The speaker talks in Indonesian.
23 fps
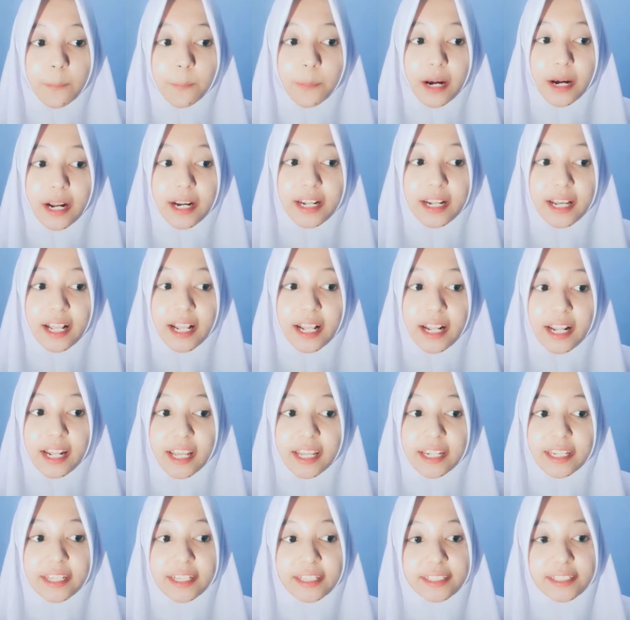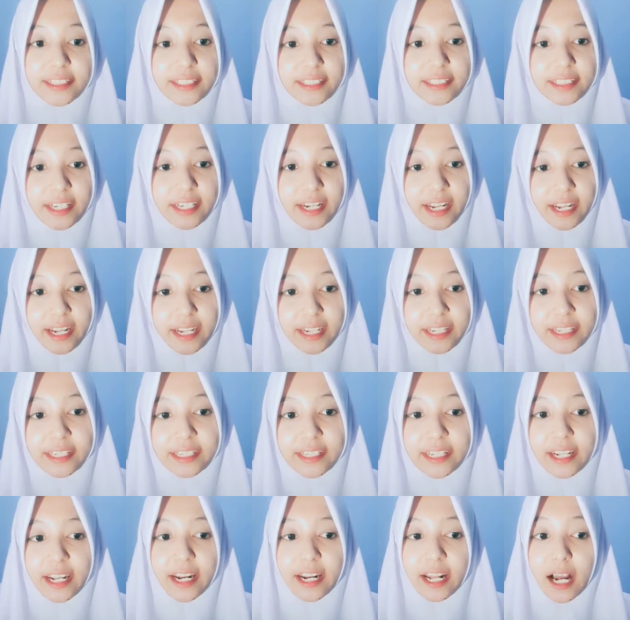Pada leading
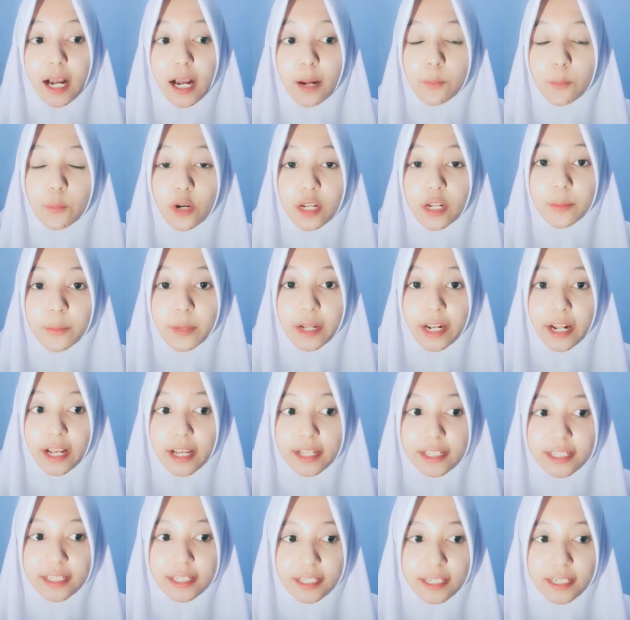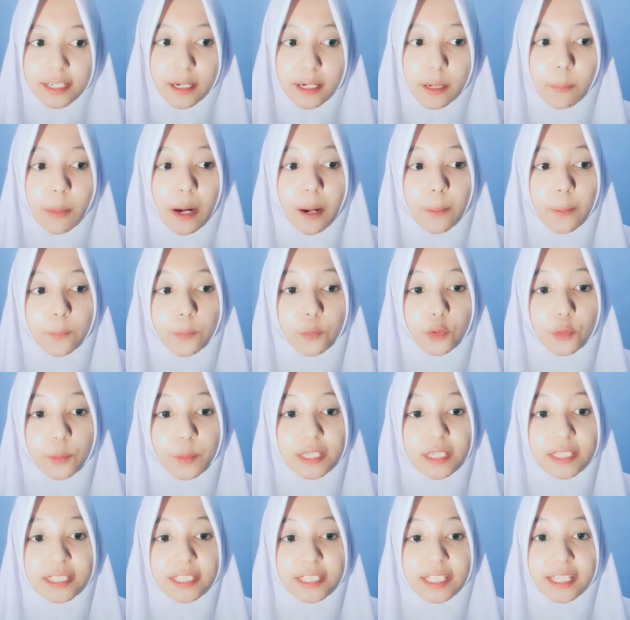strand, DNA polimerase mampu
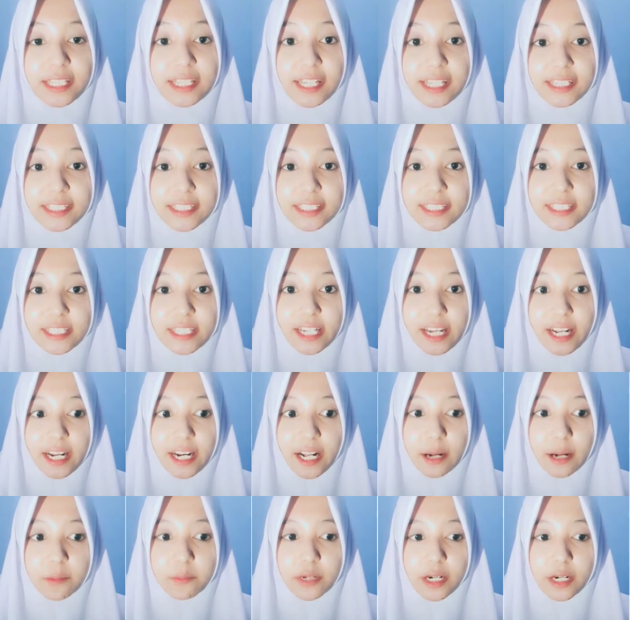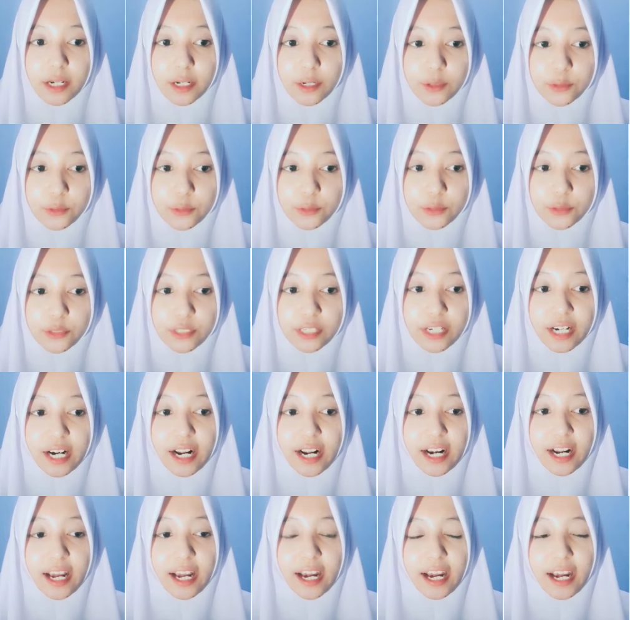mensintesis DNA baru
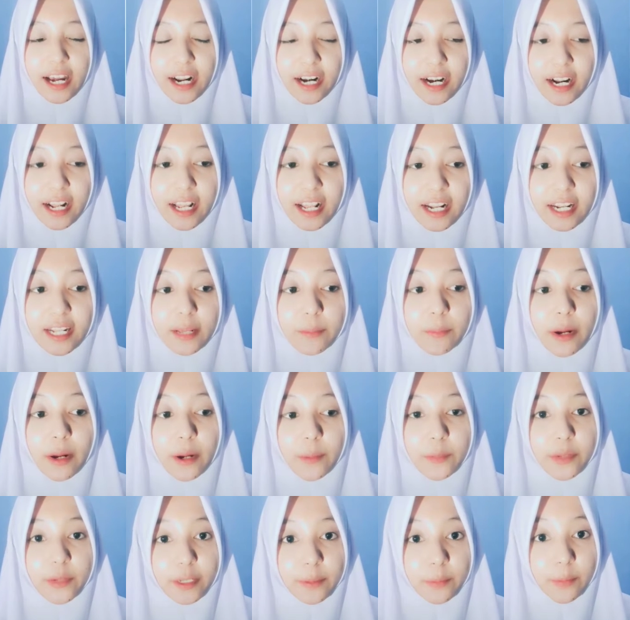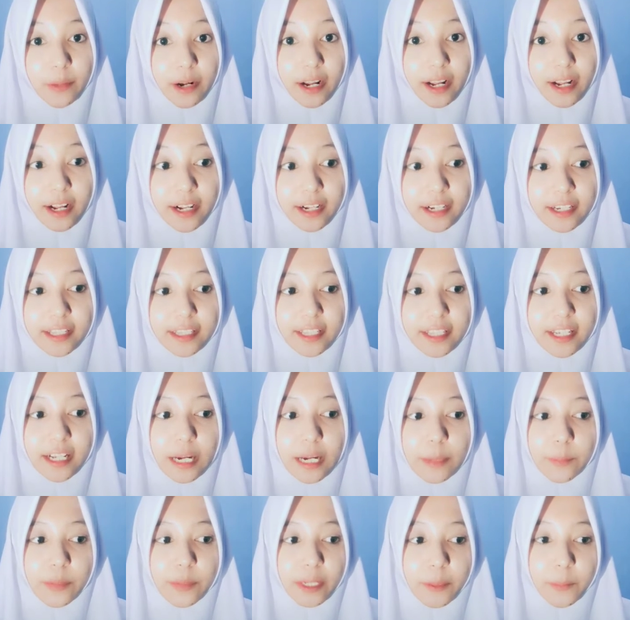dengan arah 5' ke
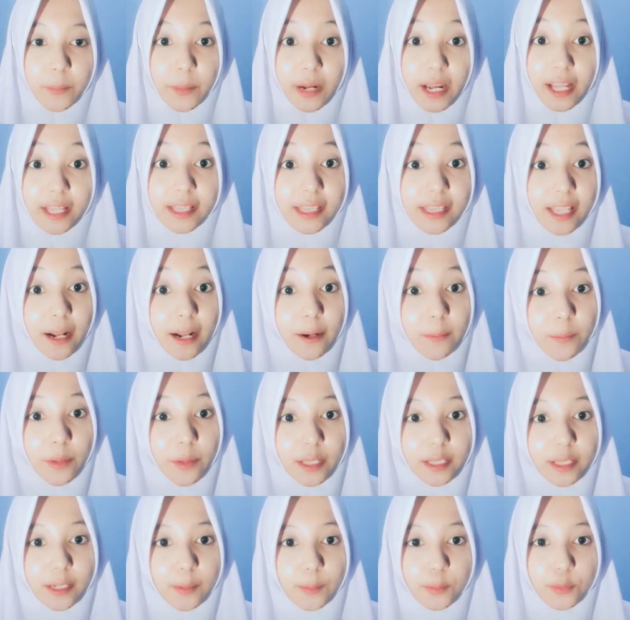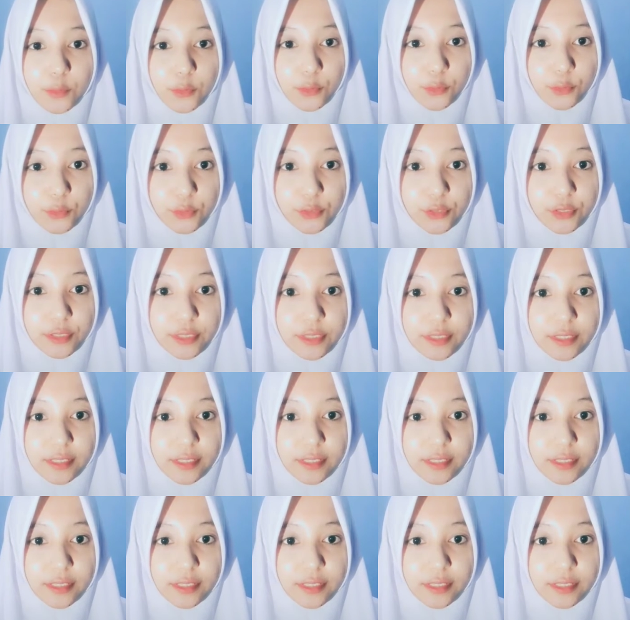3' tanpa terputus.